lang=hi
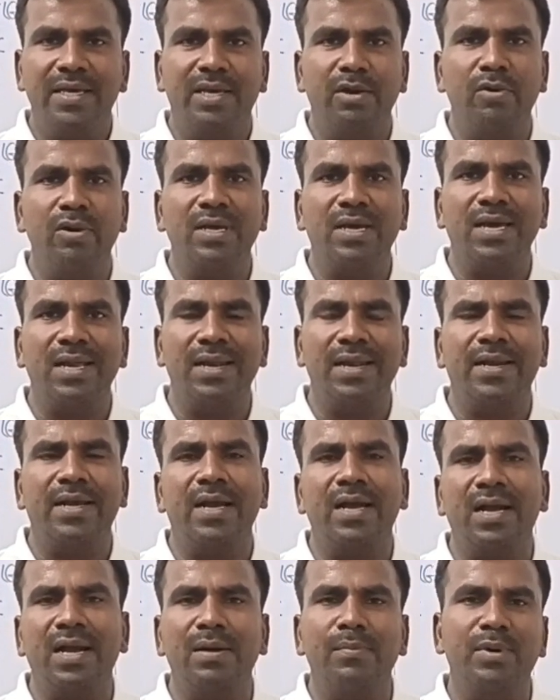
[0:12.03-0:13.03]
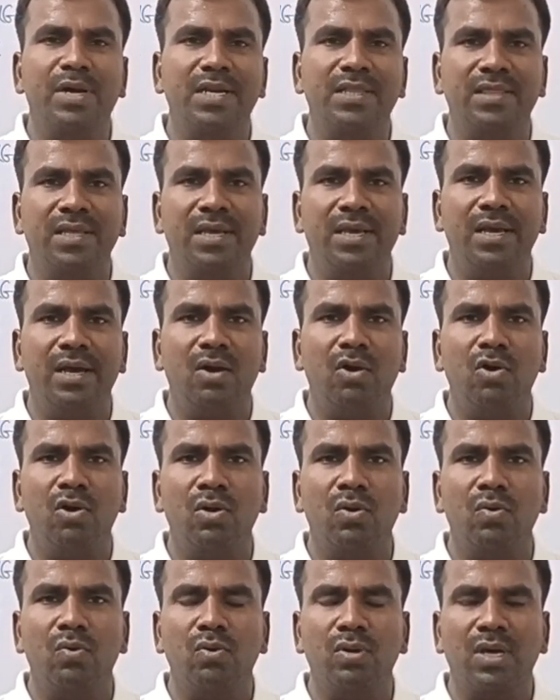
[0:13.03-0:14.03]
केवल कलर का काम करते हैं
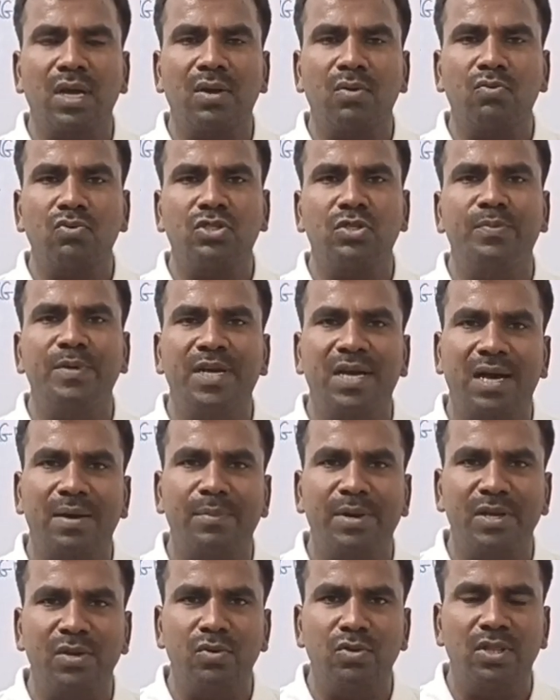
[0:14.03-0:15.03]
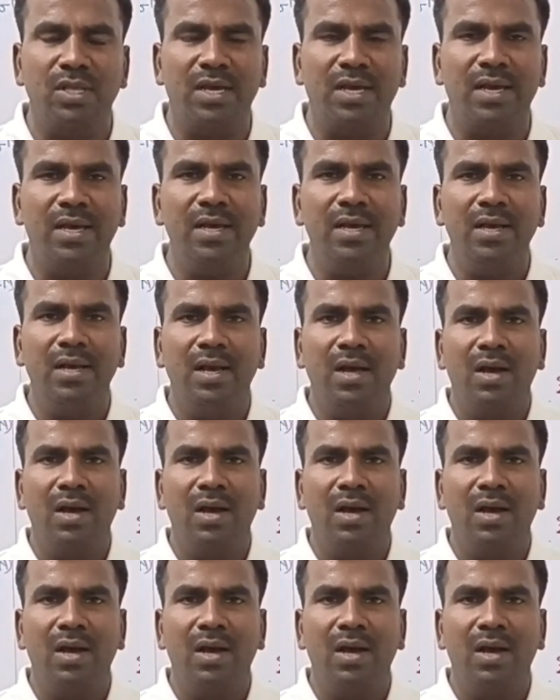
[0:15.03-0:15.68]
और उनका कुछ भी काम नहीं होता है